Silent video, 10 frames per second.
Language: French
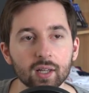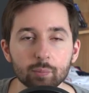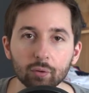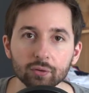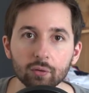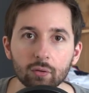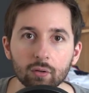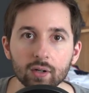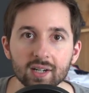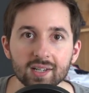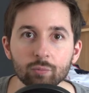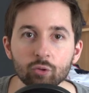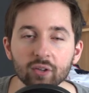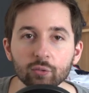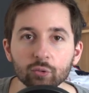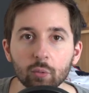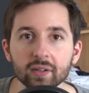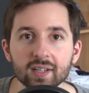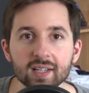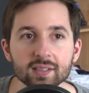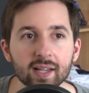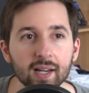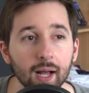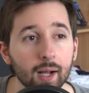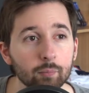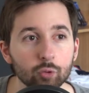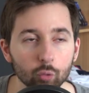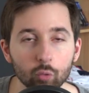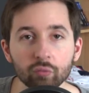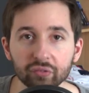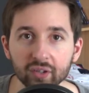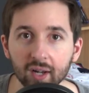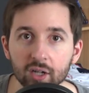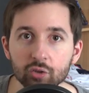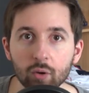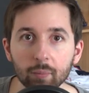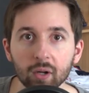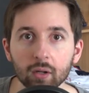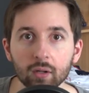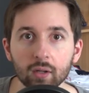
et pourtant l'émulation 3DS elle rame de ouf, c'est injouable.